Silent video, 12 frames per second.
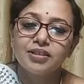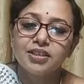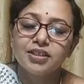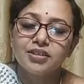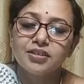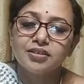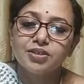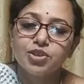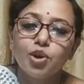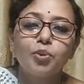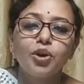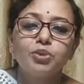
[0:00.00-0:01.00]
যে
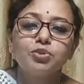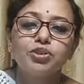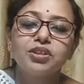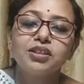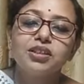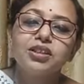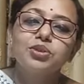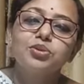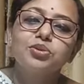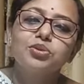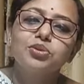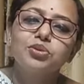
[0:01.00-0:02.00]
সময়ের মধ্যে তিনি
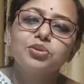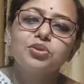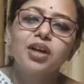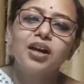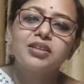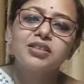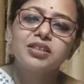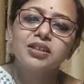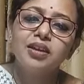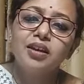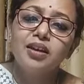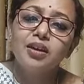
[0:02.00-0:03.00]
অত্যন্ত তার যে
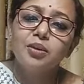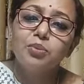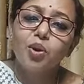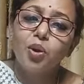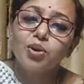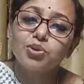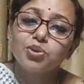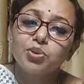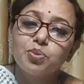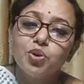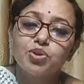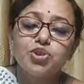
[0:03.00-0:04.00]
ভক্ত
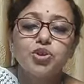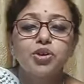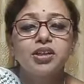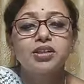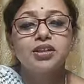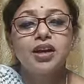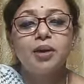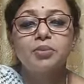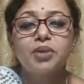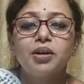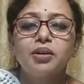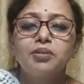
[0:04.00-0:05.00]
বৎসলের
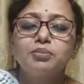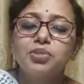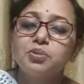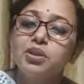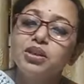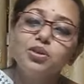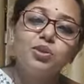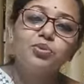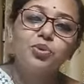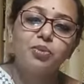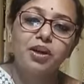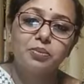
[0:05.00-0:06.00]
আমরা বিভিন্ন
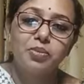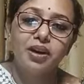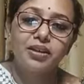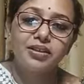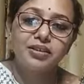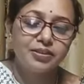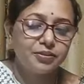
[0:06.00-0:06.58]
প্রমাণ পাই